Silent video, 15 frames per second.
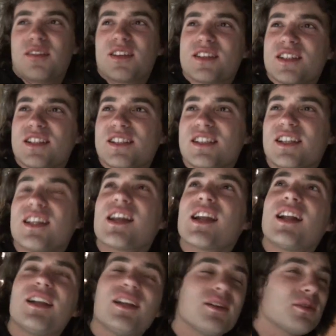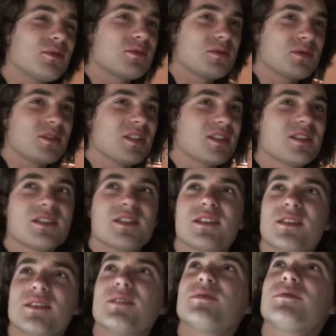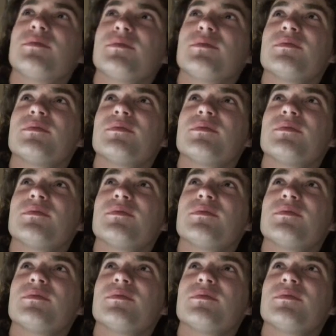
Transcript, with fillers: Ważne jest generalne uczucie, że